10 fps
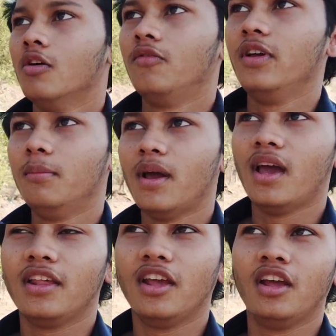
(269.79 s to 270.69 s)
फिर
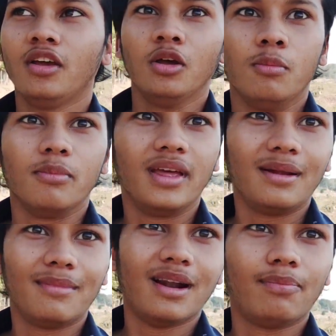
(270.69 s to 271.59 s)
मैं
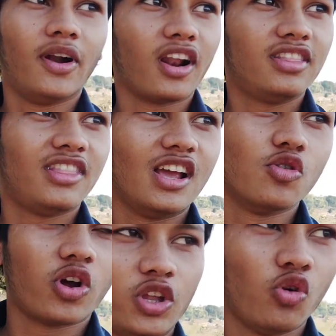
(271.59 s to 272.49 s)
मेरी मतलब धड़कने तेज़
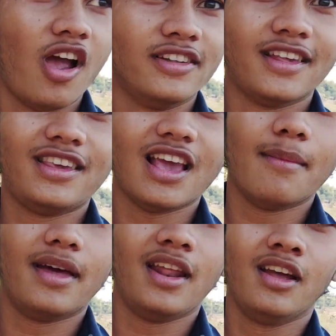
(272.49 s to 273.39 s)
हो गई तो ऐसे किया
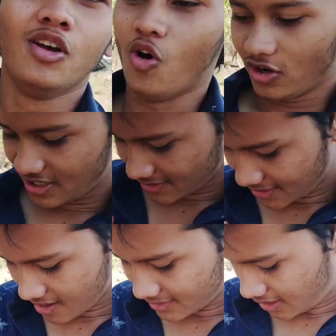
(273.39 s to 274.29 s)
मैंने और
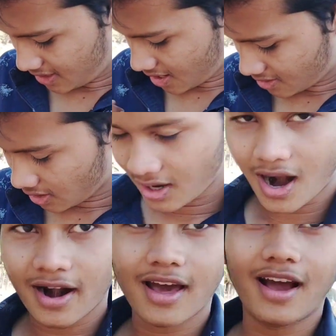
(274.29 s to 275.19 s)
जैसे ही ऐसे किया इधर कार्ड